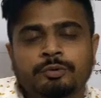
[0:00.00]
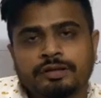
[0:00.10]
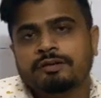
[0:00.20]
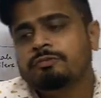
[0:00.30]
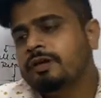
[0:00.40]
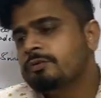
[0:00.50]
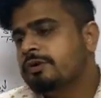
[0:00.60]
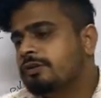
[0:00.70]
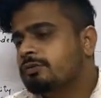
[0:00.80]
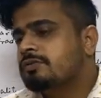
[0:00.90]
we वी आर
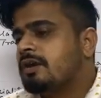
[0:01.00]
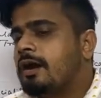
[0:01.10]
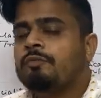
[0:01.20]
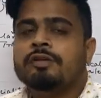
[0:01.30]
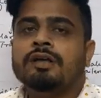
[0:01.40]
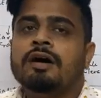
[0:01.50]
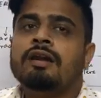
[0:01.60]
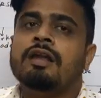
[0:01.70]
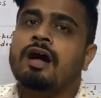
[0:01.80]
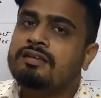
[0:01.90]
गोइंग टू स्टार्ट विद
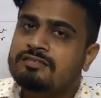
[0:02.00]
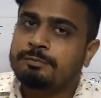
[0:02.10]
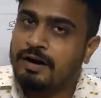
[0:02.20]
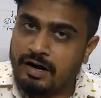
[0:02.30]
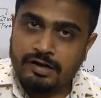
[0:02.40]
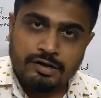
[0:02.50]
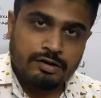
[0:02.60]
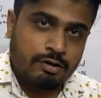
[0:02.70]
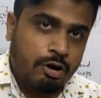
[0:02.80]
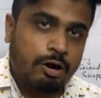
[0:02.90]
आर लास्ट पार्ट
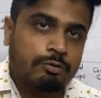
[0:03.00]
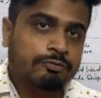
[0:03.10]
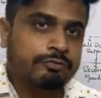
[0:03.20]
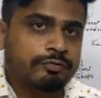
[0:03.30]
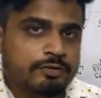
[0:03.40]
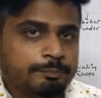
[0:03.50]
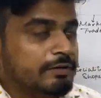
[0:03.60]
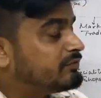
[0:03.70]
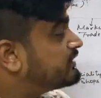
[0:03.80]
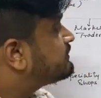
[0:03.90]
ऑफ
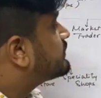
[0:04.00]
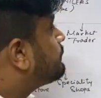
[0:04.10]
प्रीवियस